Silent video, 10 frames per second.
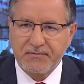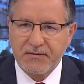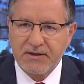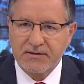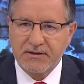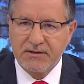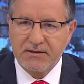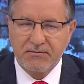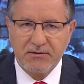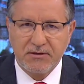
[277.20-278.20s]

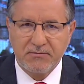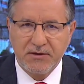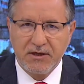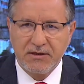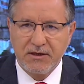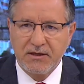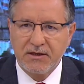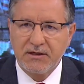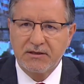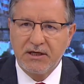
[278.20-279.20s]
sadist bir tip yani
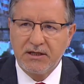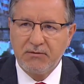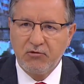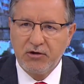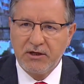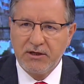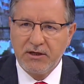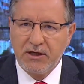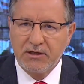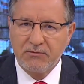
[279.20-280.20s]
şeye de mi öyle
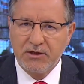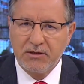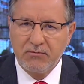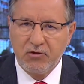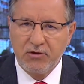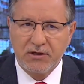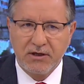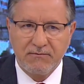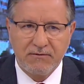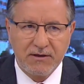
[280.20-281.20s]
hanımına da mı öyle
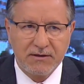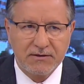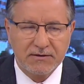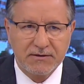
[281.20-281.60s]
kayınvalidenize